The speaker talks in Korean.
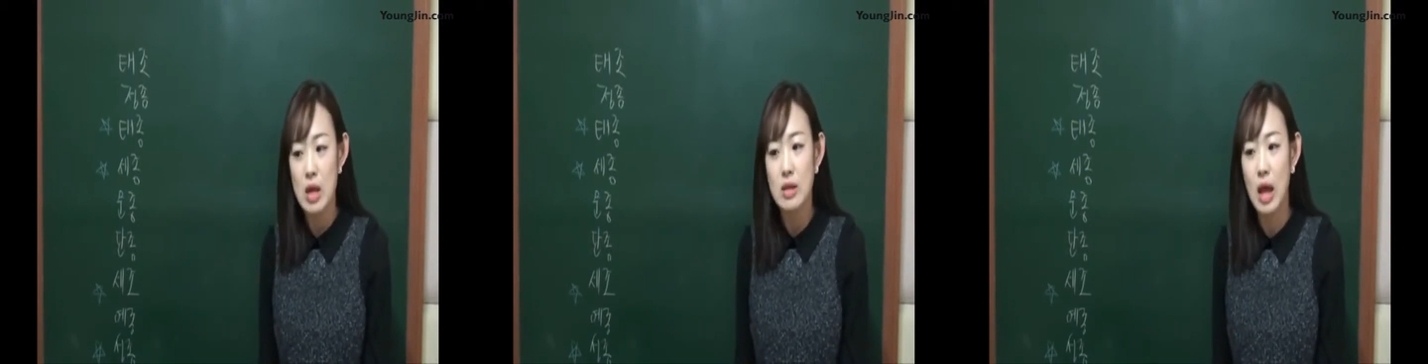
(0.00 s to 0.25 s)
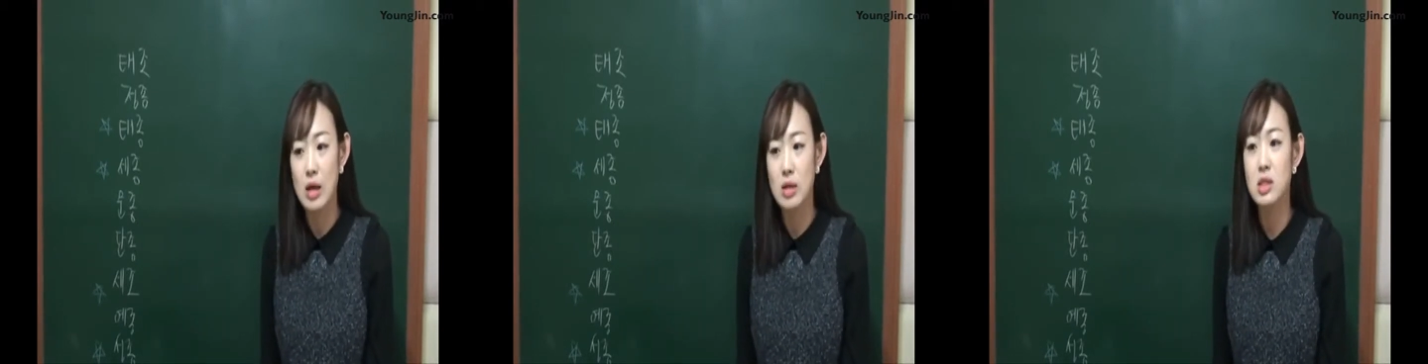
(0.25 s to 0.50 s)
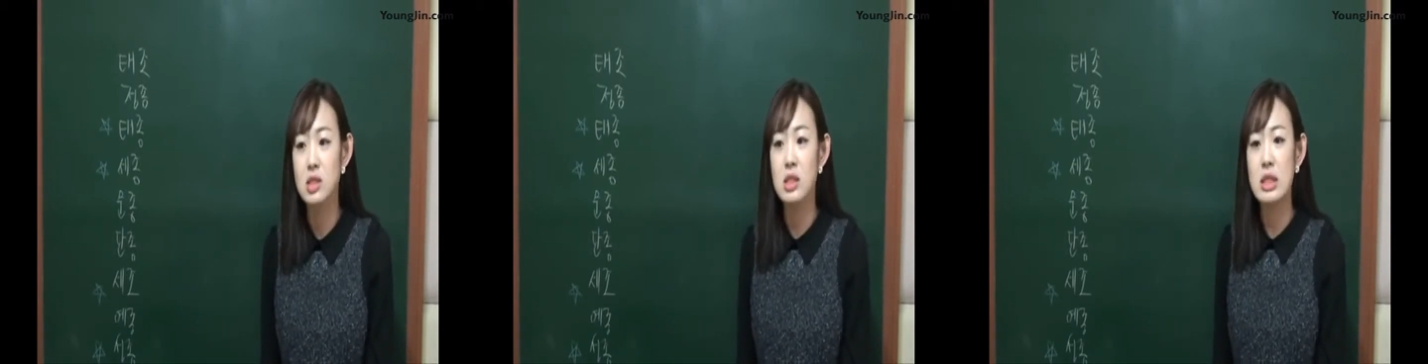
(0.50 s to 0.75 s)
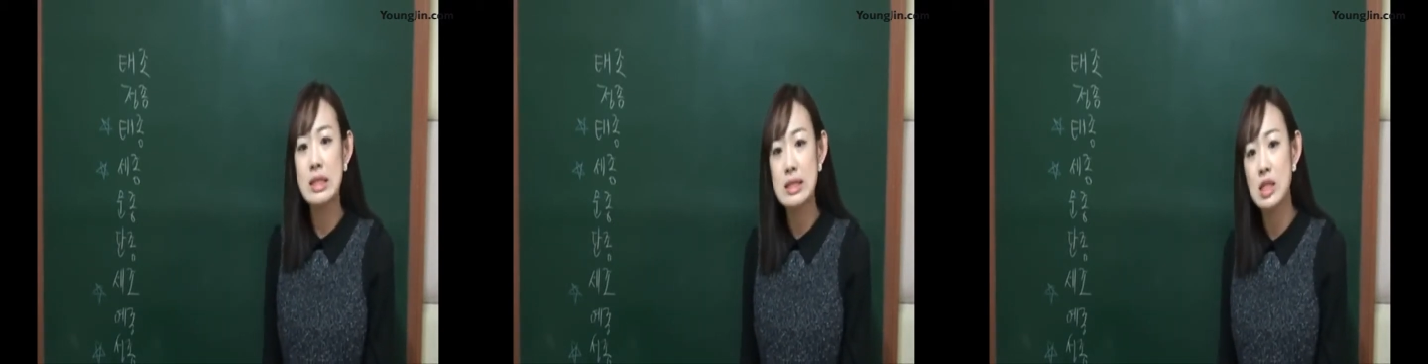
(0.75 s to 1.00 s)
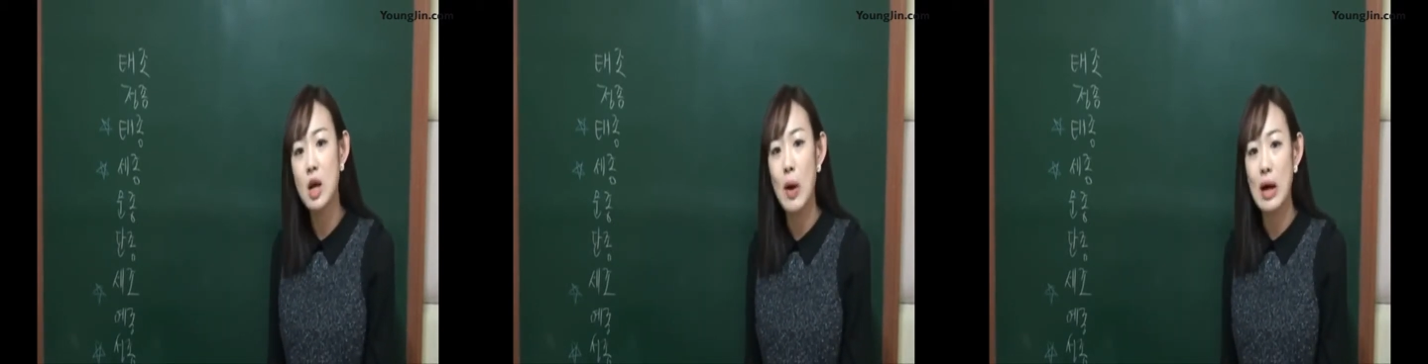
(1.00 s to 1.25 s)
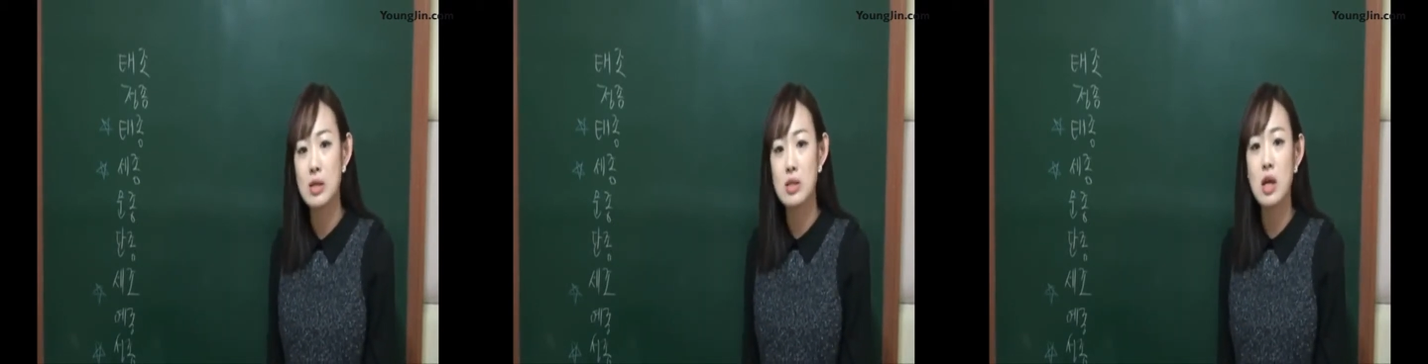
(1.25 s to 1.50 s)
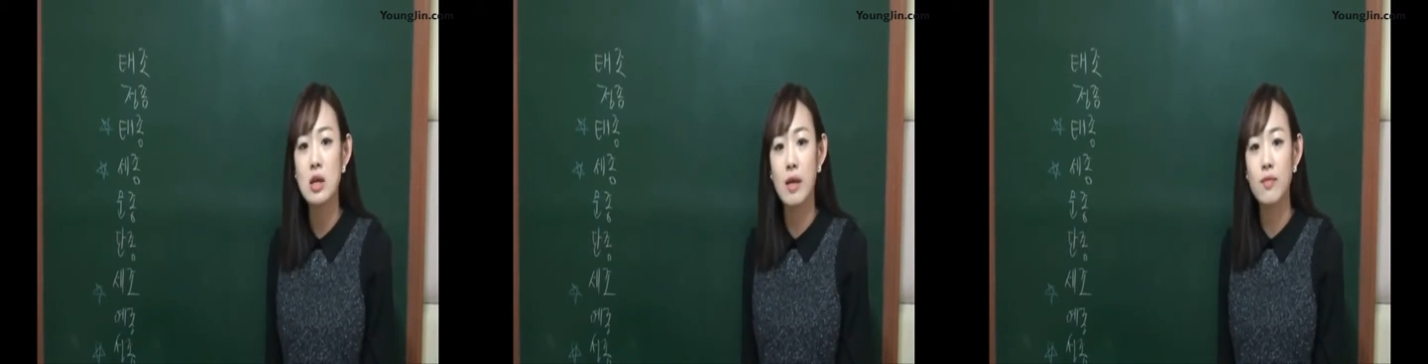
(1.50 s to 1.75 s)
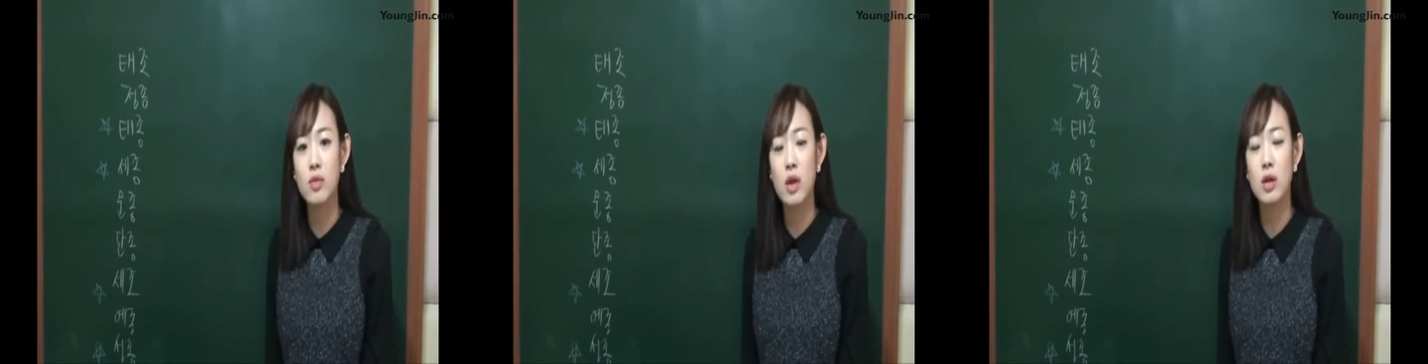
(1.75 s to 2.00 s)
당시 1차 왕자의
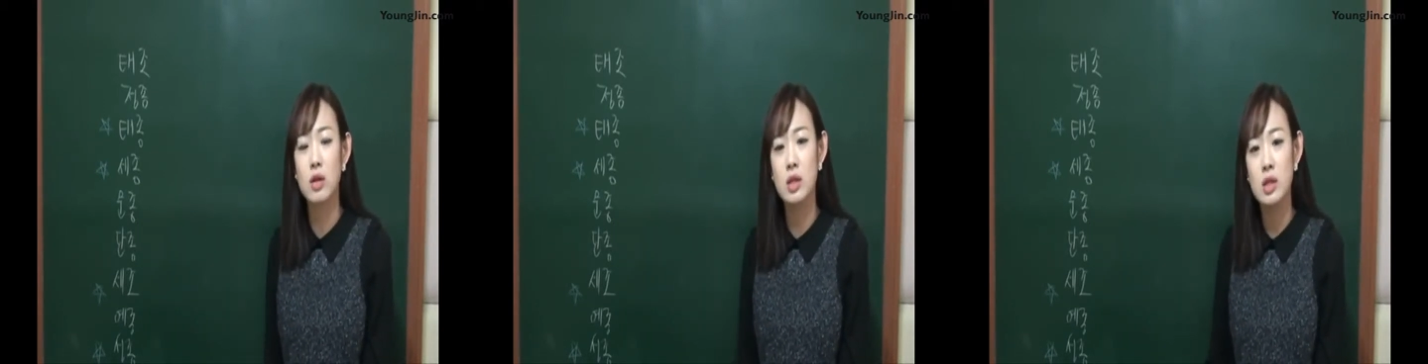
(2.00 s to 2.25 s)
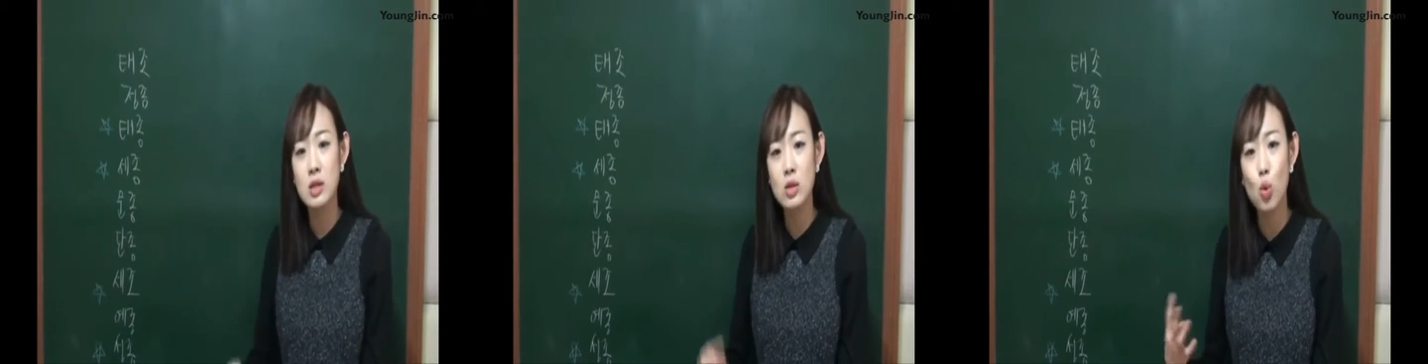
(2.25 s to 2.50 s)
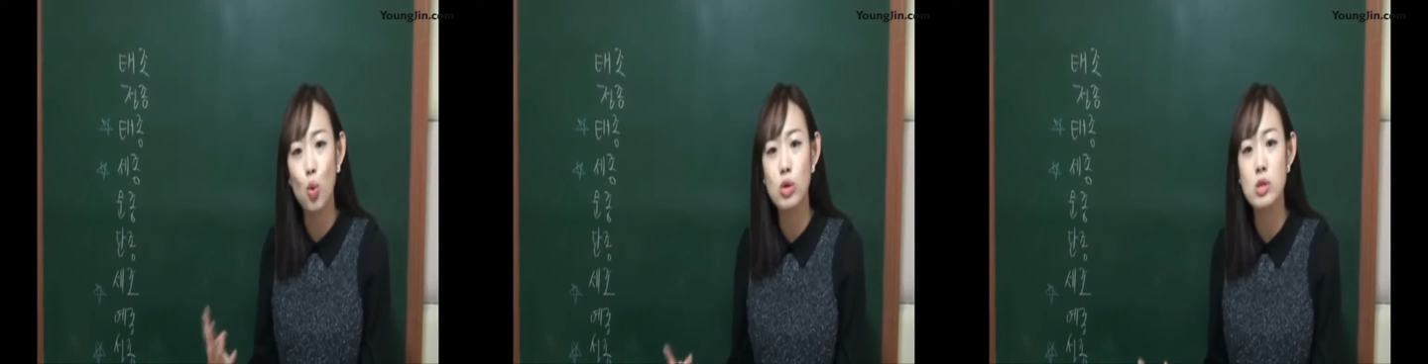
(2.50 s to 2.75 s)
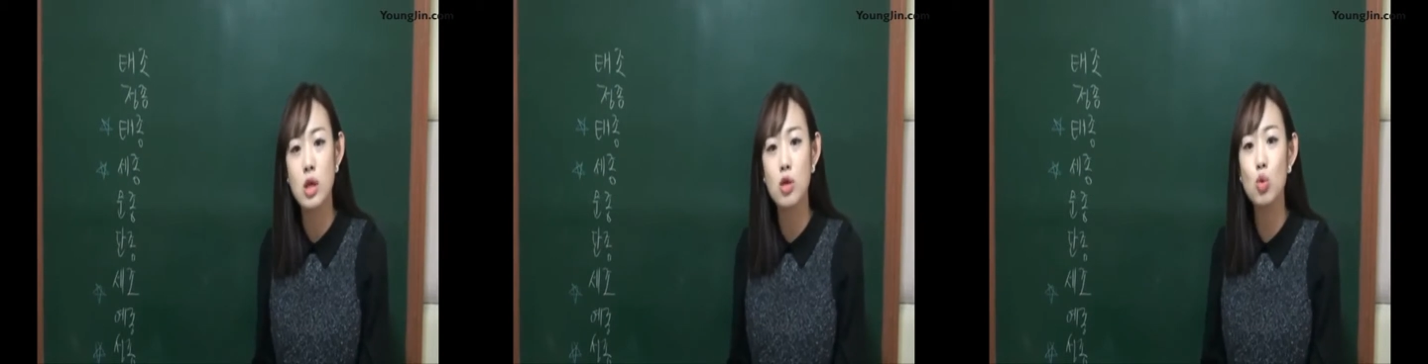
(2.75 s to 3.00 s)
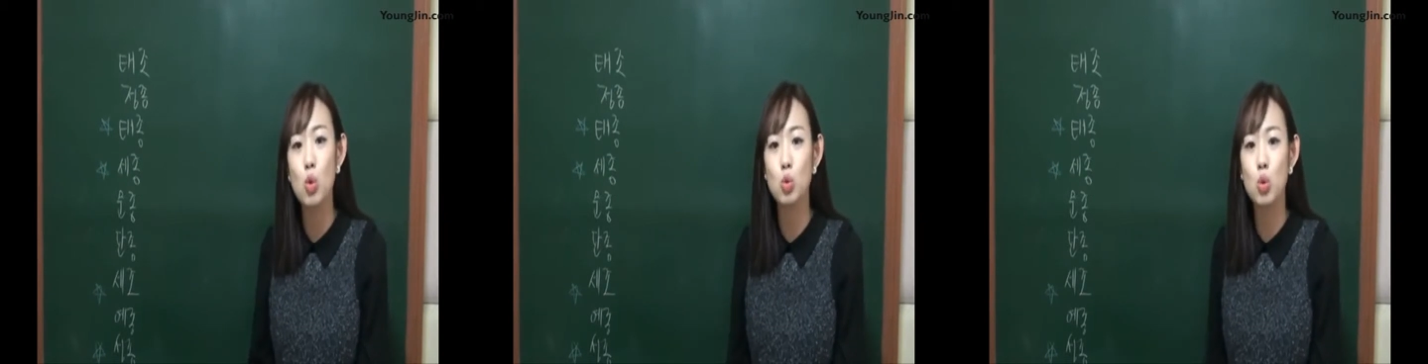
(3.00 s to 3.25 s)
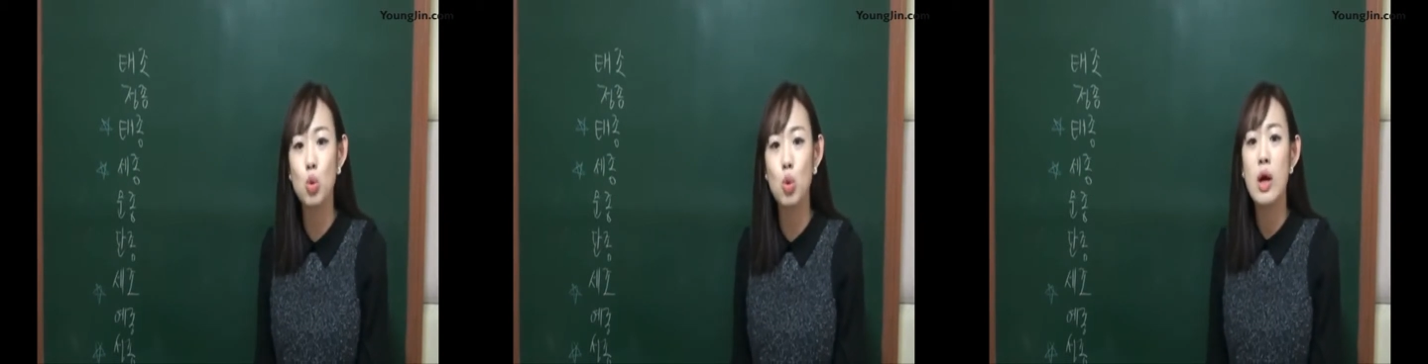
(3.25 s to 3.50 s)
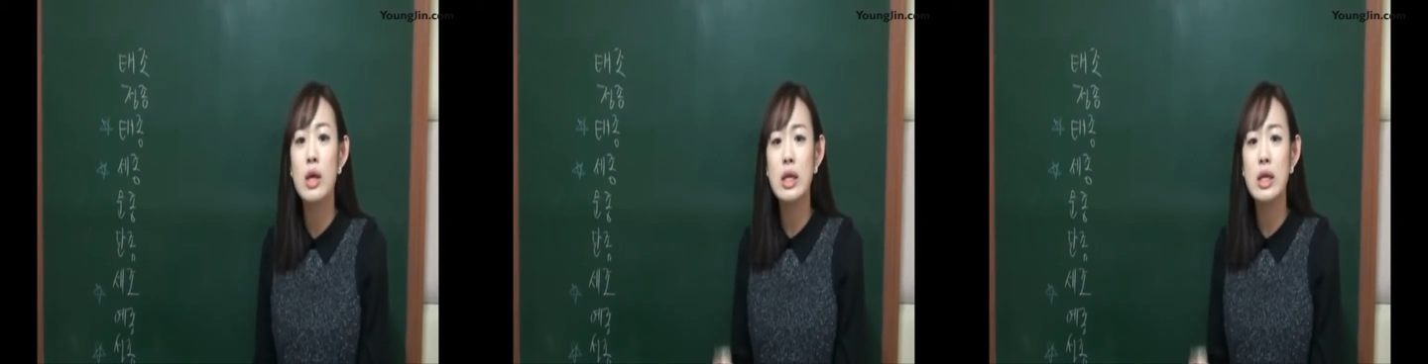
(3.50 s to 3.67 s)
난때큰 공을 세우고도